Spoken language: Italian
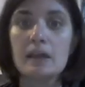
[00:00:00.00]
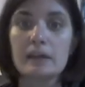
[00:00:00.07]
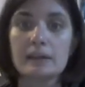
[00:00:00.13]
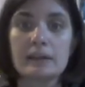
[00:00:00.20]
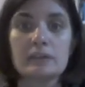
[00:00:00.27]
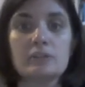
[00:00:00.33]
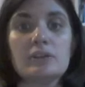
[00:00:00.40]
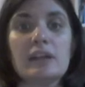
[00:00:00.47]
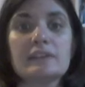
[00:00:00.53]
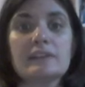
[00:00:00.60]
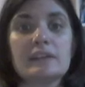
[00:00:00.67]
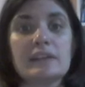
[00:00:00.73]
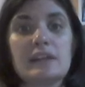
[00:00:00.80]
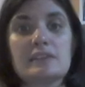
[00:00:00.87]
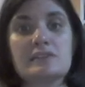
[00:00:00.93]

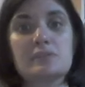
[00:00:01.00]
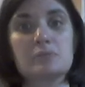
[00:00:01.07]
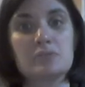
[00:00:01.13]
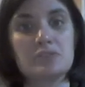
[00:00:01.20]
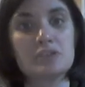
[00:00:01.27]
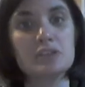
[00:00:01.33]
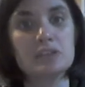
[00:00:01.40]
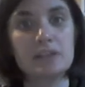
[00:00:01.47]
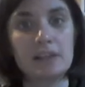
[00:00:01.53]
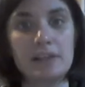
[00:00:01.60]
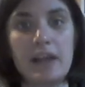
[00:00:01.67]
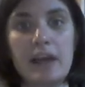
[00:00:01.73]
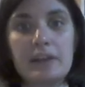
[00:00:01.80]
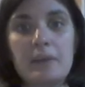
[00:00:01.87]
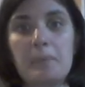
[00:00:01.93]
Calcolate che la situazione
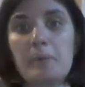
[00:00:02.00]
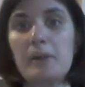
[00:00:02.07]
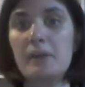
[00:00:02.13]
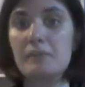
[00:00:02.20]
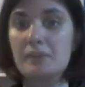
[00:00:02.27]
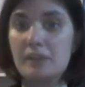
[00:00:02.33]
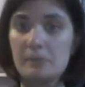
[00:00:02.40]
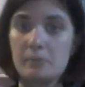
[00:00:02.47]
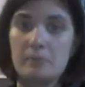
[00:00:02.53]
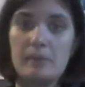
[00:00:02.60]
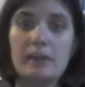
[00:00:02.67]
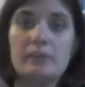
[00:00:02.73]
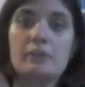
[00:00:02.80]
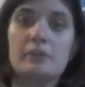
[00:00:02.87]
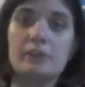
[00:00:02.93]
italiana poi la vedremo
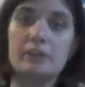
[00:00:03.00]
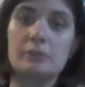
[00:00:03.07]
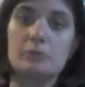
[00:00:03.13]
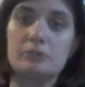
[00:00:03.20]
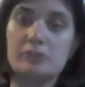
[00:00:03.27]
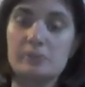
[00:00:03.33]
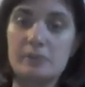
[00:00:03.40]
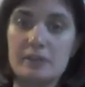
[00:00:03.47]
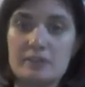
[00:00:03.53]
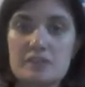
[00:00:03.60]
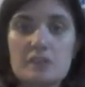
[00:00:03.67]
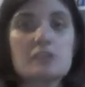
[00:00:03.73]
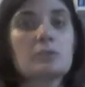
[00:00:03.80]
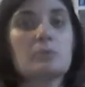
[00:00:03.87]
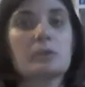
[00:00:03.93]
meglio nelle ultime
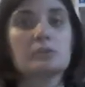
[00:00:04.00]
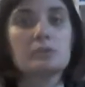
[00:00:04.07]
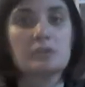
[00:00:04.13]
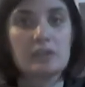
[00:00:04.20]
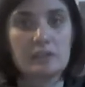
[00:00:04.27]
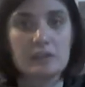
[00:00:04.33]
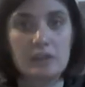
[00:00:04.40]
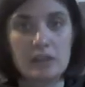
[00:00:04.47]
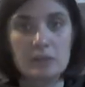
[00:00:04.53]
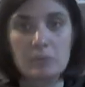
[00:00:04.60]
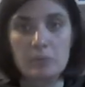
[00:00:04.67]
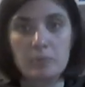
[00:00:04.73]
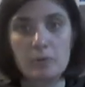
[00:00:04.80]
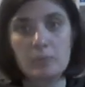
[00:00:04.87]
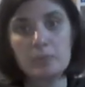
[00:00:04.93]
lezioni quando
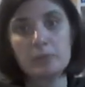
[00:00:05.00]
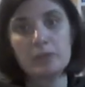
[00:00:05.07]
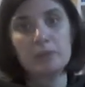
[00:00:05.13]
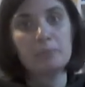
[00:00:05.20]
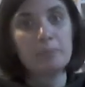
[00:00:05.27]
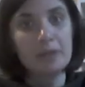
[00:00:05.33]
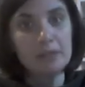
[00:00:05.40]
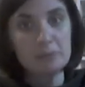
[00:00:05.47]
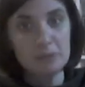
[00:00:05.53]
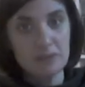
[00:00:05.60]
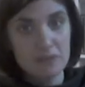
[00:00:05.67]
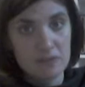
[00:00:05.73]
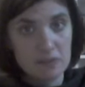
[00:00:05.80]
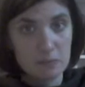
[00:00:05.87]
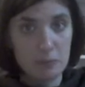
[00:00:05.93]
tratteremo proprio del
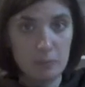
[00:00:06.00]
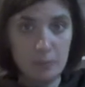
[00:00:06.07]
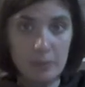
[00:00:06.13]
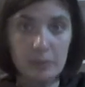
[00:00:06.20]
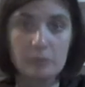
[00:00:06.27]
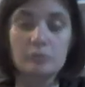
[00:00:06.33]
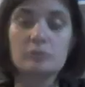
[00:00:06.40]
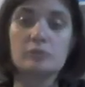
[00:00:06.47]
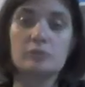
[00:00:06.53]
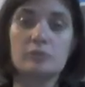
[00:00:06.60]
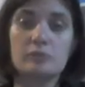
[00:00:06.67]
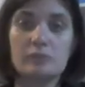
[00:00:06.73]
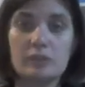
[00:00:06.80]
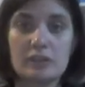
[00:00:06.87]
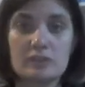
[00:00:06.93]
primissimo periodo di
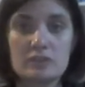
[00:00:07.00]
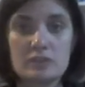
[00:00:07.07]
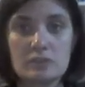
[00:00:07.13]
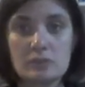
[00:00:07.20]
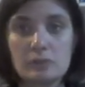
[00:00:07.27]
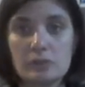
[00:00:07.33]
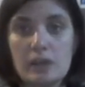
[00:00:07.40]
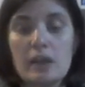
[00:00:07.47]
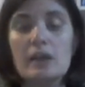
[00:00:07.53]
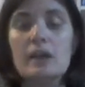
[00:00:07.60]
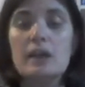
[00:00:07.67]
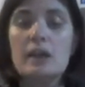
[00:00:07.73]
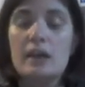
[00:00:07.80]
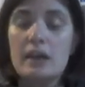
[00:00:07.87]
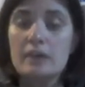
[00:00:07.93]
unificazione.
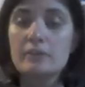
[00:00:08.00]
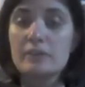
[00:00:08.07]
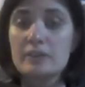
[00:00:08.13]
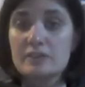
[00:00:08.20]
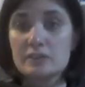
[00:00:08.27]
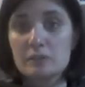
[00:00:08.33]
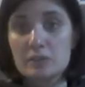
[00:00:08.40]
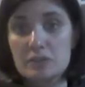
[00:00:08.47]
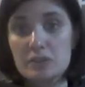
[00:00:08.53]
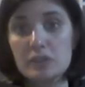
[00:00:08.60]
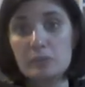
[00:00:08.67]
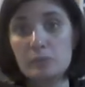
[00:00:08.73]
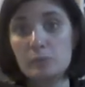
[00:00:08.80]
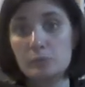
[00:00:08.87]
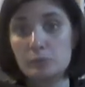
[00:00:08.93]
Era una
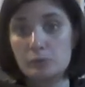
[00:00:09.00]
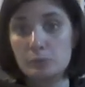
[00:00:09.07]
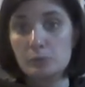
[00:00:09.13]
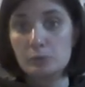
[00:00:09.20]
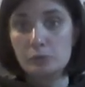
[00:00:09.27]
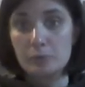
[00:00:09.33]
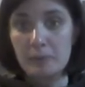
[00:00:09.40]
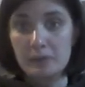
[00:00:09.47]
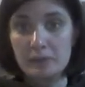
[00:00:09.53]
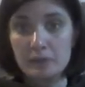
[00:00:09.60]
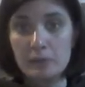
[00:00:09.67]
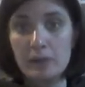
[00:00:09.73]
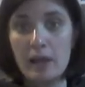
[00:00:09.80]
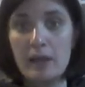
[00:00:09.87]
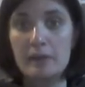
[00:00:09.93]
situazione molto molto
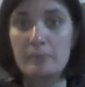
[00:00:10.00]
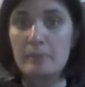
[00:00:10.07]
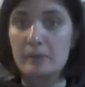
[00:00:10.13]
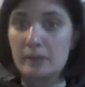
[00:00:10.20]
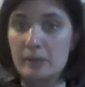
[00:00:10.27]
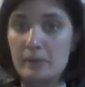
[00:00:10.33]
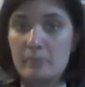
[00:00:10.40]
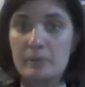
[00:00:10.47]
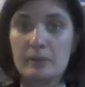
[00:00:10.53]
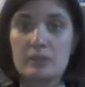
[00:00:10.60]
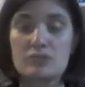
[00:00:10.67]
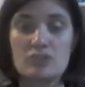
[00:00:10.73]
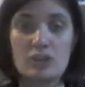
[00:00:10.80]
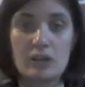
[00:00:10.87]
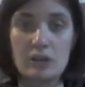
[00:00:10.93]
particolare perché?
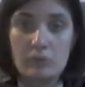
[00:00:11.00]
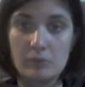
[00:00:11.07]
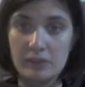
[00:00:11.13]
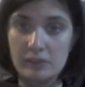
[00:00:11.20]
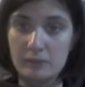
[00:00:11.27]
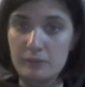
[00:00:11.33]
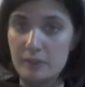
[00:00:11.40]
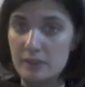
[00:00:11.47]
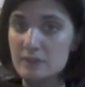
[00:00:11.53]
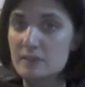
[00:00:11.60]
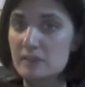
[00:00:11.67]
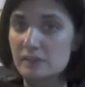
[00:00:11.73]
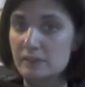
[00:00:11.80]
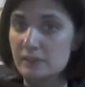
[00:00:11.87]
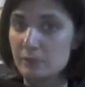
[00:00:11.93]
Perché c'era una
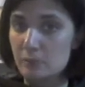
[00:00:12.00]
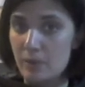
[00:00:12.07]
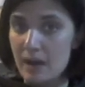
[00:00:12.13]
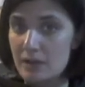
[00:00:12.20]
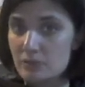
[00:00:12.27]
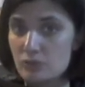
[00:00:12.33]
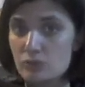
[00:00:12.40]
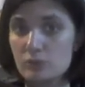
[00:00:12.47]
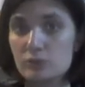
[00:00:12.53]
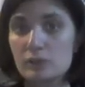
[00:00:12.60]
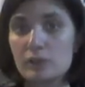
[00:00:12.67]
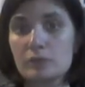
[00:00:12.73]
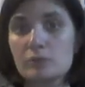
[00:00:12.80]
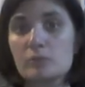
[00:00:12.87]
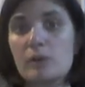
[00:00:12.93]
differenza di linguaggio in,
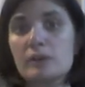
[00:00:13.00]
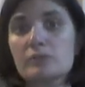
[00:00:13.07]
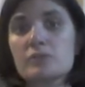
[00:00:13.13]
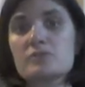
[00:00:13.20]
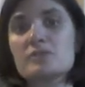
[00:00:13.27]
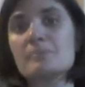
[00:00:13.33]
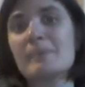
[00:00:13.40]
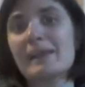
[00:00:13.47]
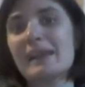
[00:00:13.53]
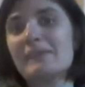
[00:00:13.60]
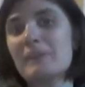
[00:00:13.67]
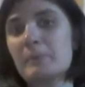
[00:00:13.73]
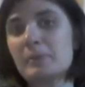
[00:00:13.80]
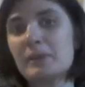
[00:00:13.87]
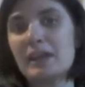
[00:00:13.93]
in quanto si
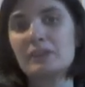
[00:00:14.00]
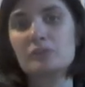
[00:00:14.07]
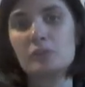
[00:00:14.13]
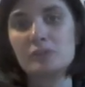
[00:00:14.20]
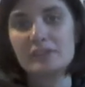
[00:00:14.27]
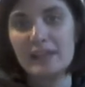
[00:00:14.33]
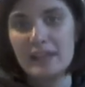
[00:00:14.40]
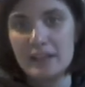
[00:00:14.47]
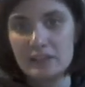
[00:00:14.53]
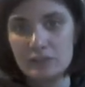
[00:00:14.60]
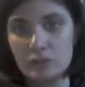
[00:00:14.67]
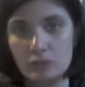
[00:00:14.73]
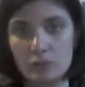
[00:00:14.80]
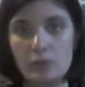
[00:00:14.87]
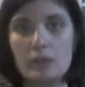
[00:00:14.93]
parlava più che altro il
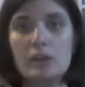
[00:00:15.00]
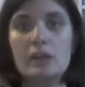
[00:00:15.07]
dialetto